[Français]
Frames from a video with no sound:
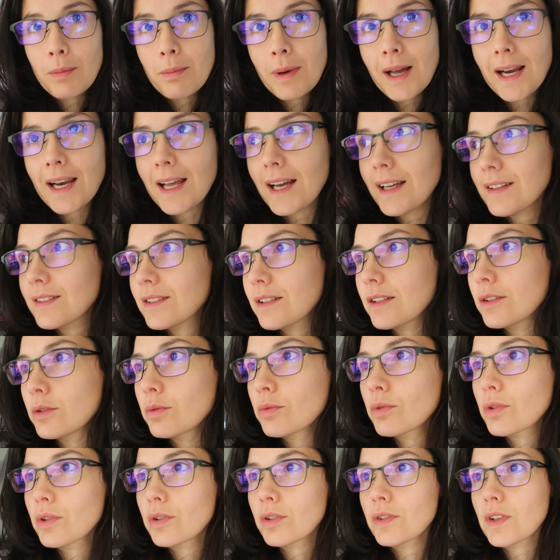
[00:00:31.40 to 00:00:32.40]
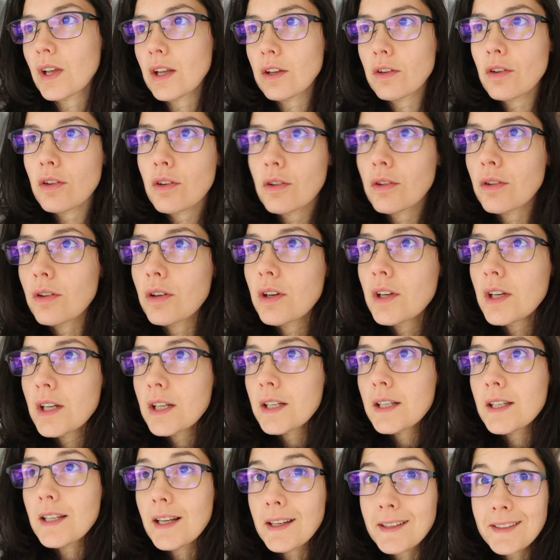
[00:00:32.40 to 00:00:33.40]
est malade donc euh, d'ailleurs euh,
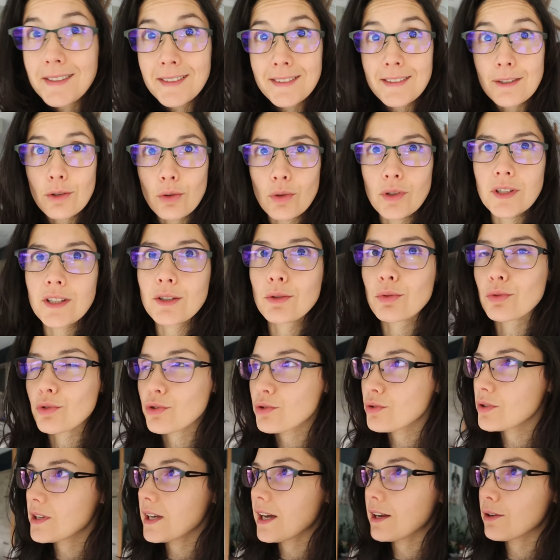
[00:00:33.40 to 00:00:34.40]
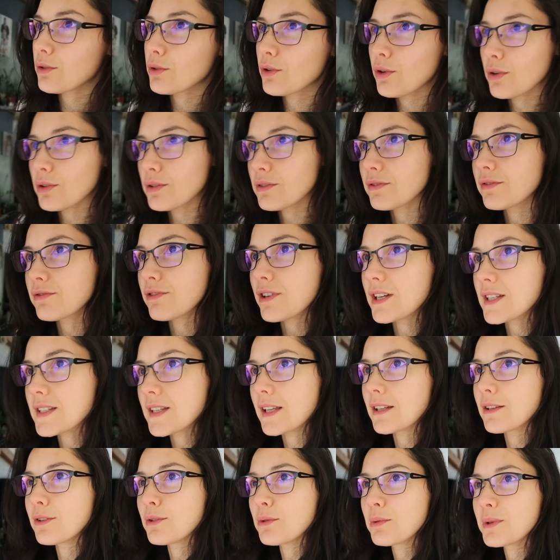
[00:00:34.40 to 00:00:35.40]
il a quitté le lit conjugal encore une fois
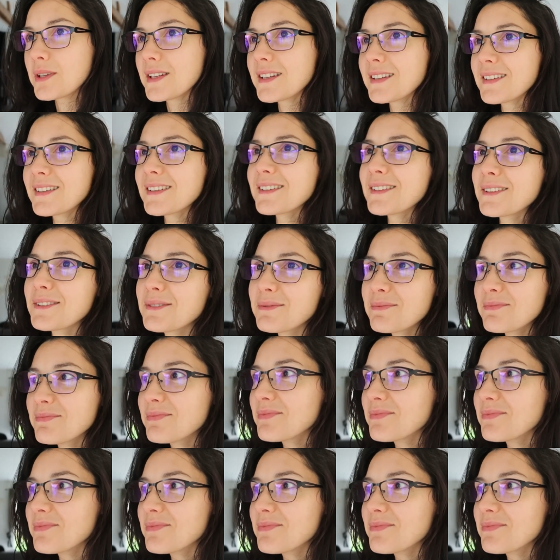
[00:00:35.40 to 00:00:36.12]
cette nuit